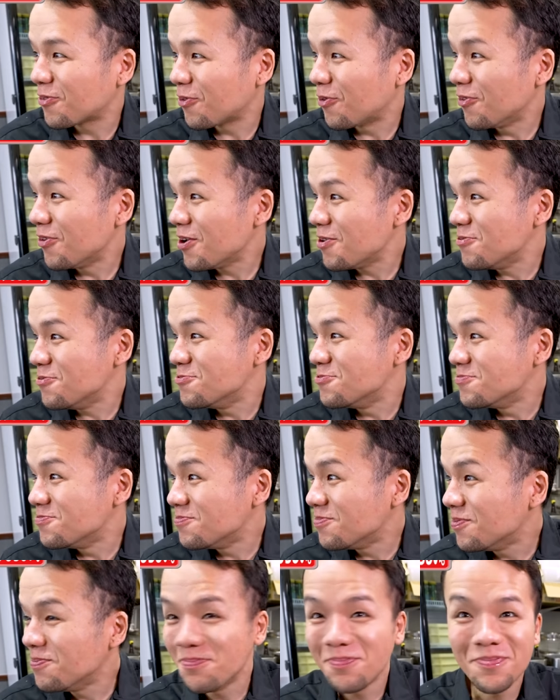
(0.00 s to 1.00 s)
これう
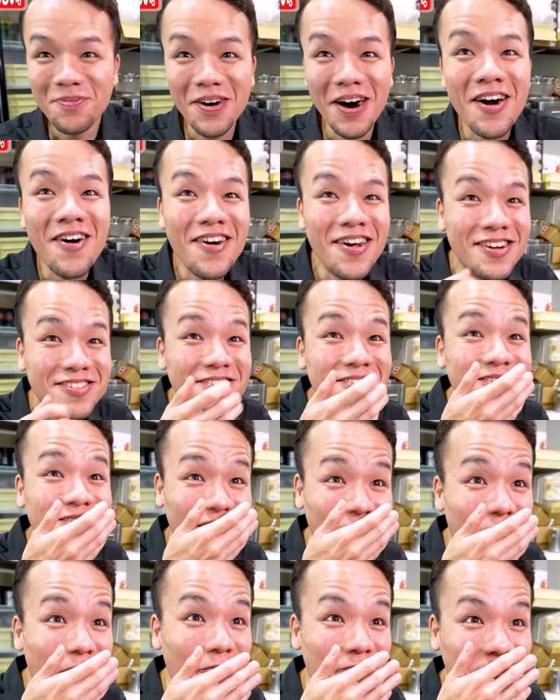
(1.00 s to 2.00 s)
まいです
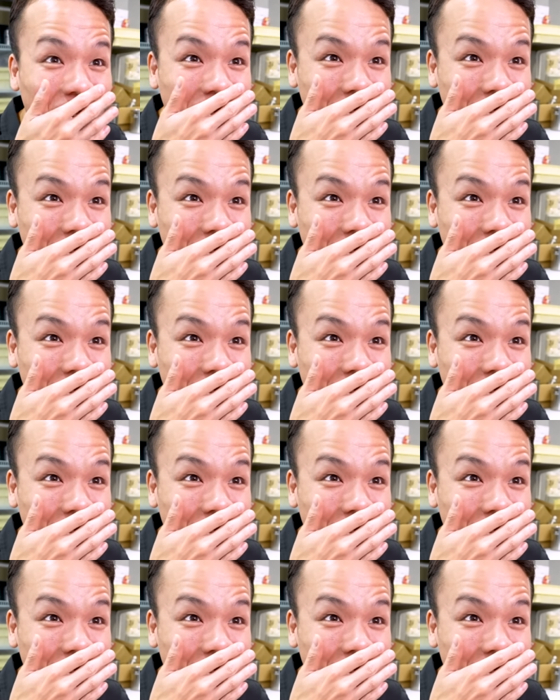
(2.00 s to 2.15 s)
ね